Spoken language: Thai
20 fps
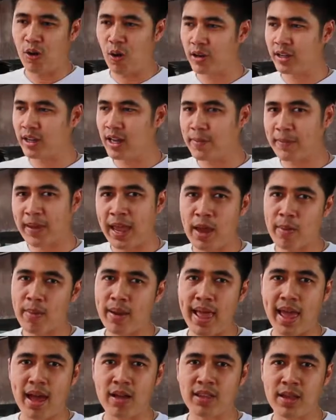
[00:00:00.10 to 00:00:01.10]
รถเคลือบแก้วไป
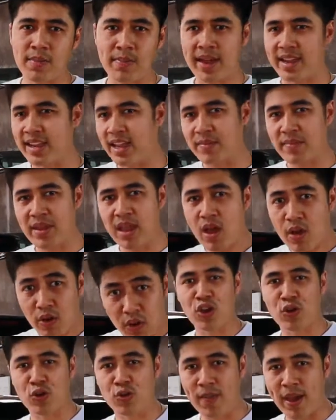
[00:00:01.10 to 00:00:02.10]
แล้วทำไมยังมี
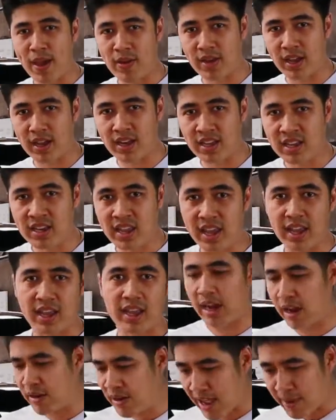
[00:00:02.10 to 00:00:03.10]
รอยขนแมวเกิดขึ้นอีก
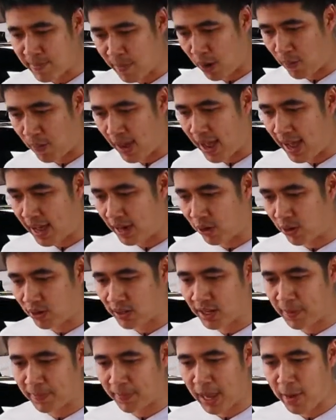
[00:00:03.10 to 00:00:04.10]
แล้วไหนบอกว่ารถ
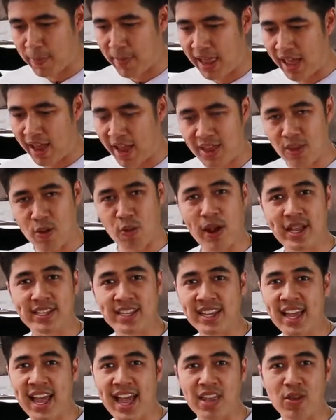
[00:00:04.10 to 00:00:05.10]
เคลือบแก้วไปแล้วอายุการ
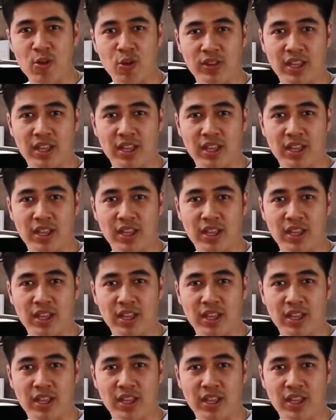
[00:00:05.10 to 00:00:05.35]
ใช้งานอ